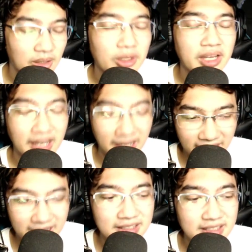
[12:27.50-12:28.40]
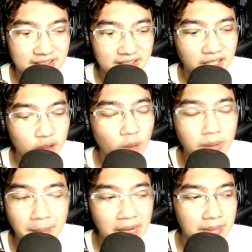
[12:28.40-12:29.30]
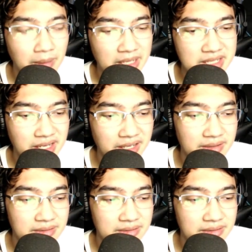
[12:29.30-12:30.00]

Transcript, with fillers: Oke. Okay. Itu lo berapa lama belajarnya?